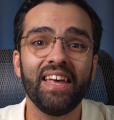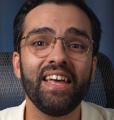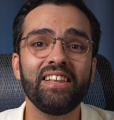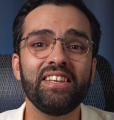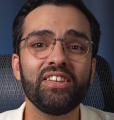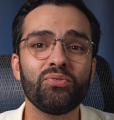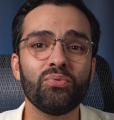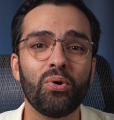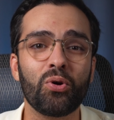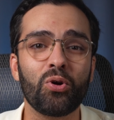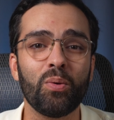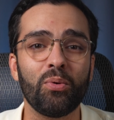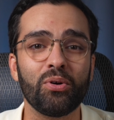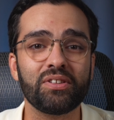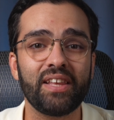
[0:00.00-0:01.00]
Et dites-nous en
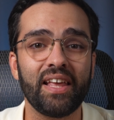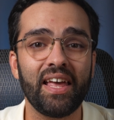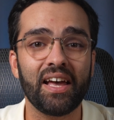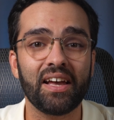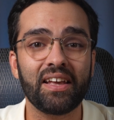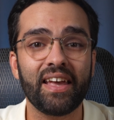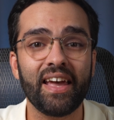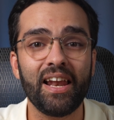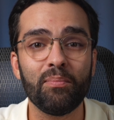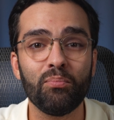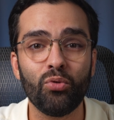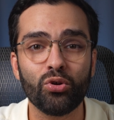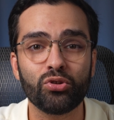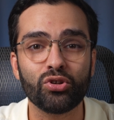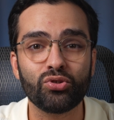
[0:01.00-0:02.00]
commentaire quelle
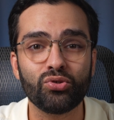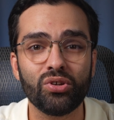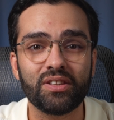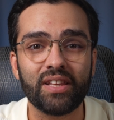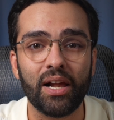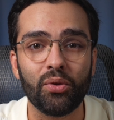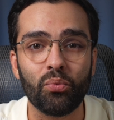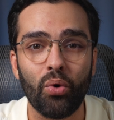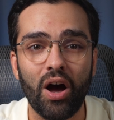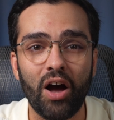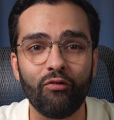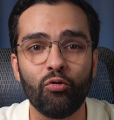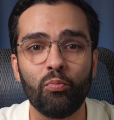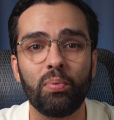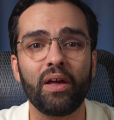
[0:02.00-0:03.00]
montre Total
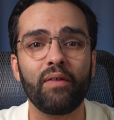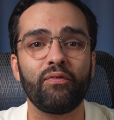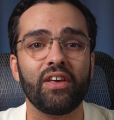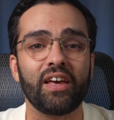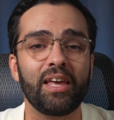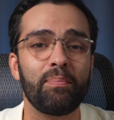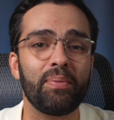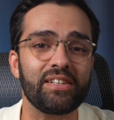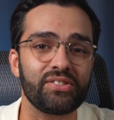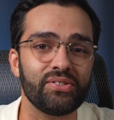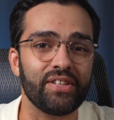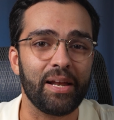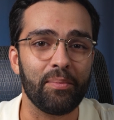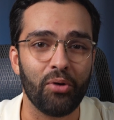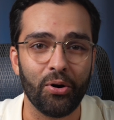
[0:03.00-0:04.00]
Noir vous préférez
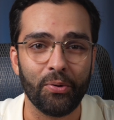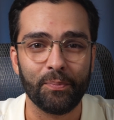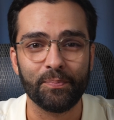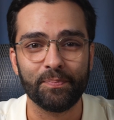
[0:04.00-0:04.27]
personnellement.